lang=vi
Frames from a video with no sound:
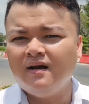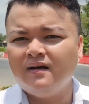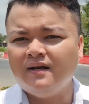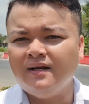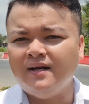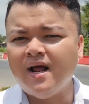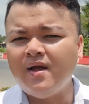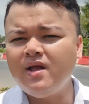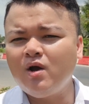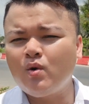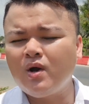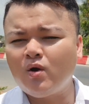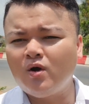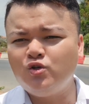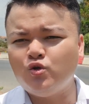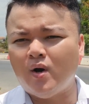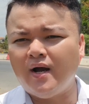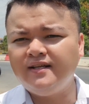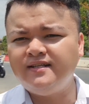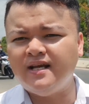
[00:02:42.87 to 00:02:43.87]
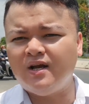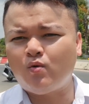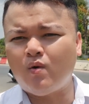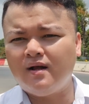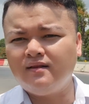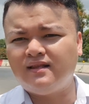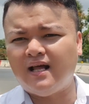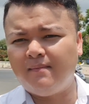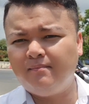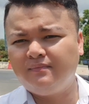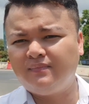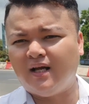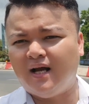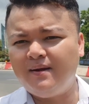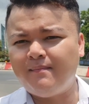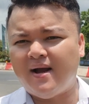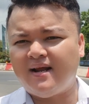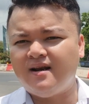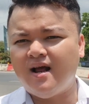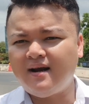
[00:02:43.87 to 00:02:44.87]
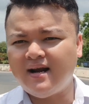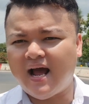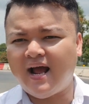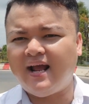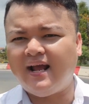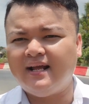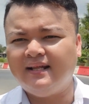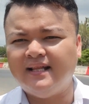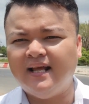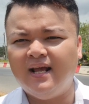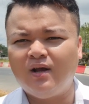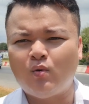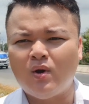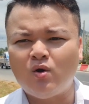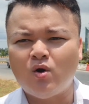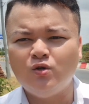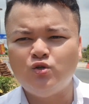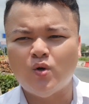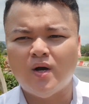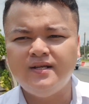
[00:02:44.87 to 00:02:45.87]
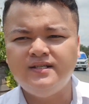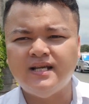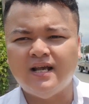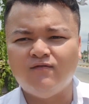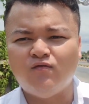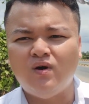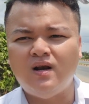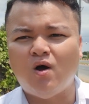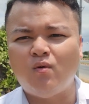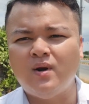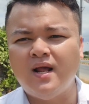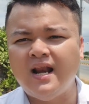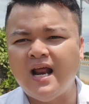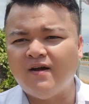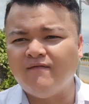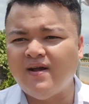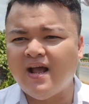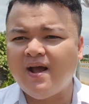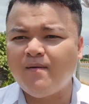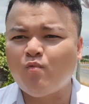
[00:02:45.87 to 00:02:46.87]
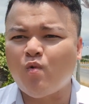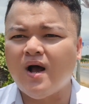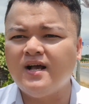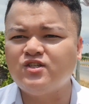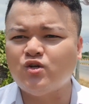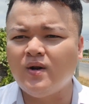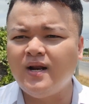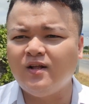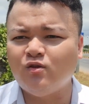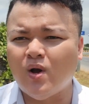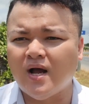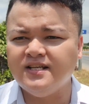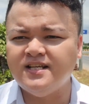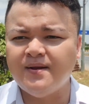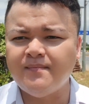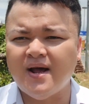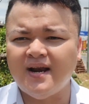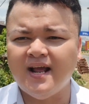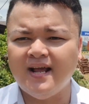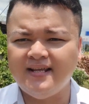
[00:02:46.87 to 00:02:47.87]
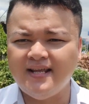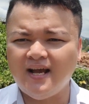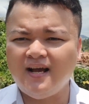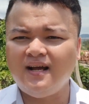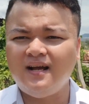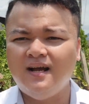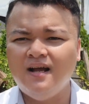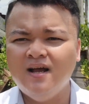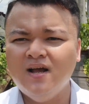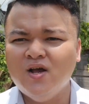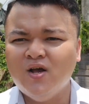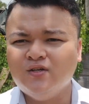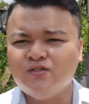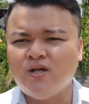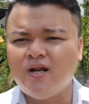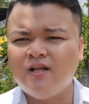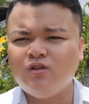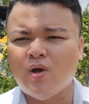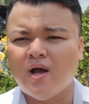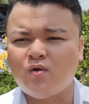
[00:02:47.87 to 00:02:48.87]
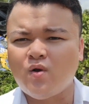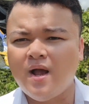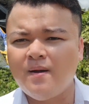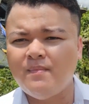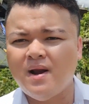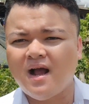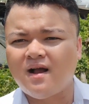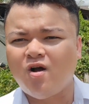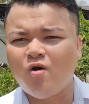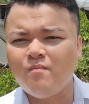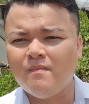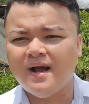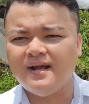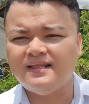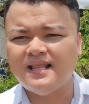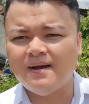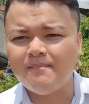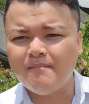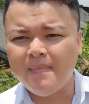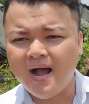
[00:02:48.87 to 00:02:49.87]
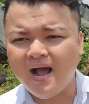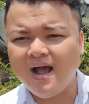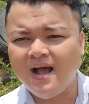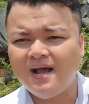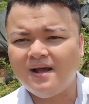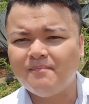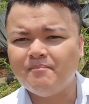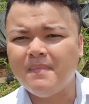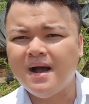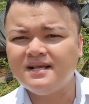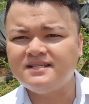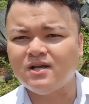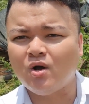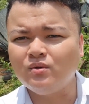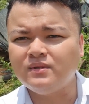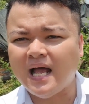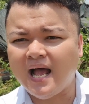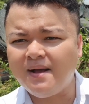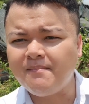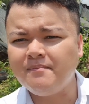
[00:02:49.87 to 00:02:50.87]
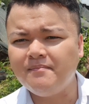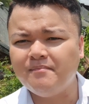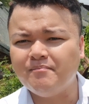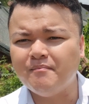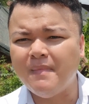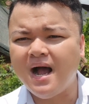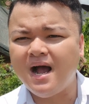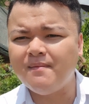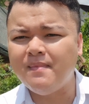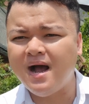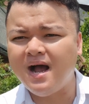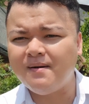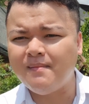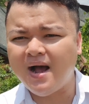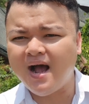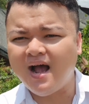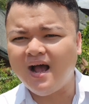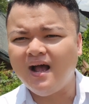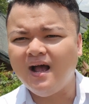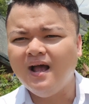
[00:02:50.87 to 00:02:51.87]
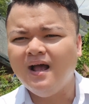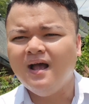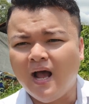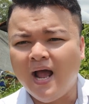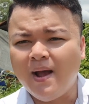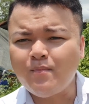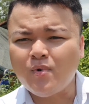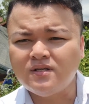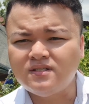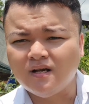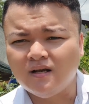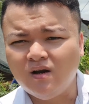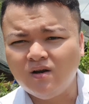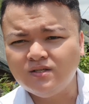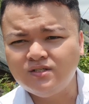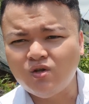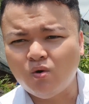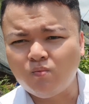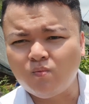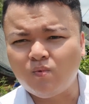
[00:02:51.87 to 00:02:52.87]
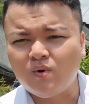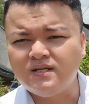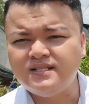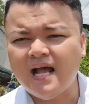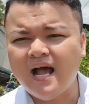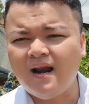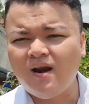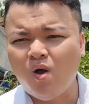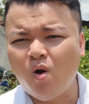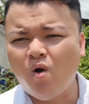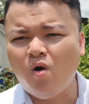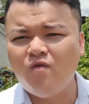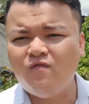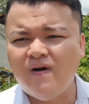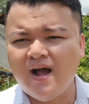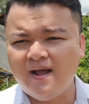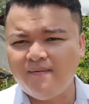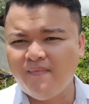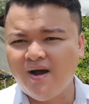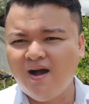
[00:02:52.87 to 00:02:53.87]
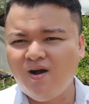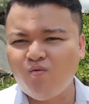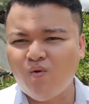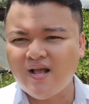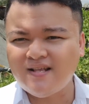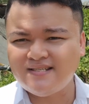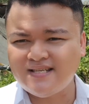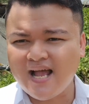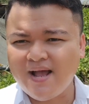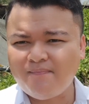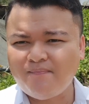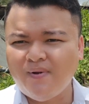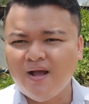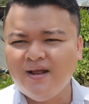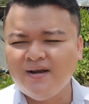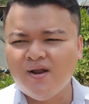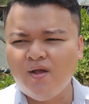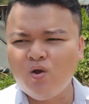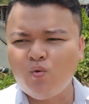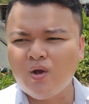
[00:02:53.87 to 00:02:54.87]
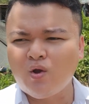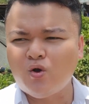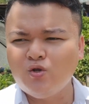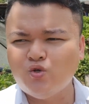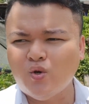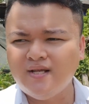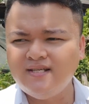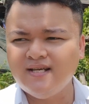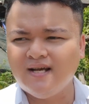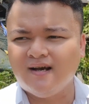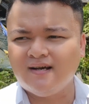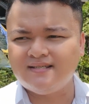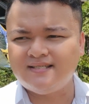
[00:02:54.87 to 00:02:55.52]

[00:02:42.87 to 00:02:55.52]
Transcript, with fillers: nếu như quý cô chú anh chị quan tâm tới mảnh đất này thì quý cô chú anh chị vui lòng liên hệ với em qua số điện thoại trên màn hình nhé số điện thoại của em là 0783 368 333 em có sử dụng Zalo Viber WhatsApp nếu quý cô chú anh chị ở